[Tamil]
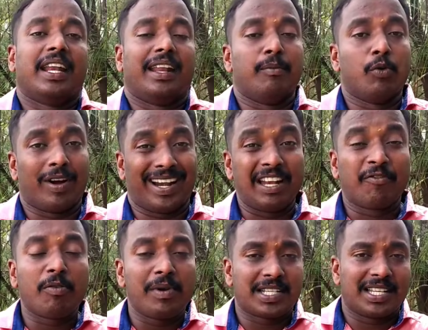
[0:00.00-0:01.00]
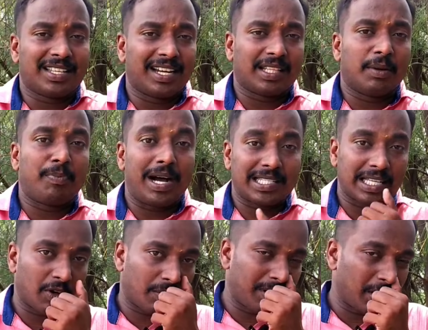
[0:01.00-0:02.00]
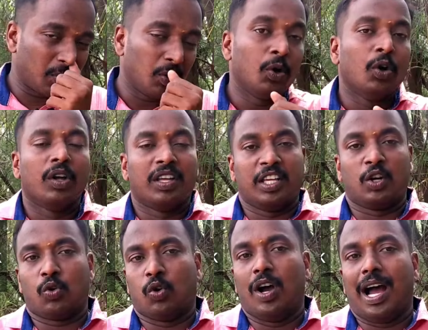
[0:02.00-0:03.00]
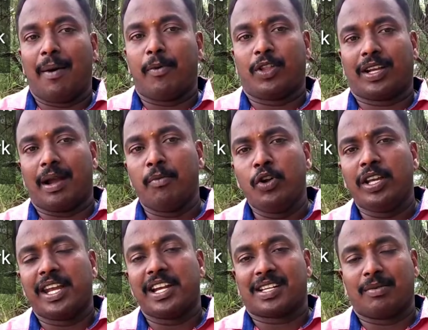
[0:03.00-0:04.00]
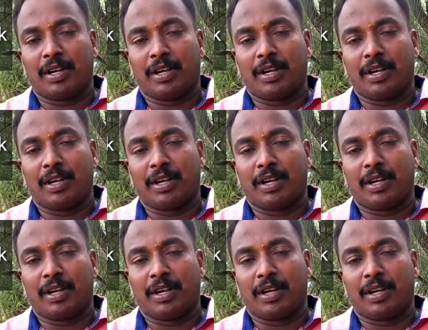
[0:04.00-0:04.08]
நம்புவாங்க ஆனால் இன்ஃபர்மேஷன் சில இடத்துல பாஸ் ஆகிற மாதிரியும் இருக்கும் அப்போ அந்த கம்யூனிகேஷன்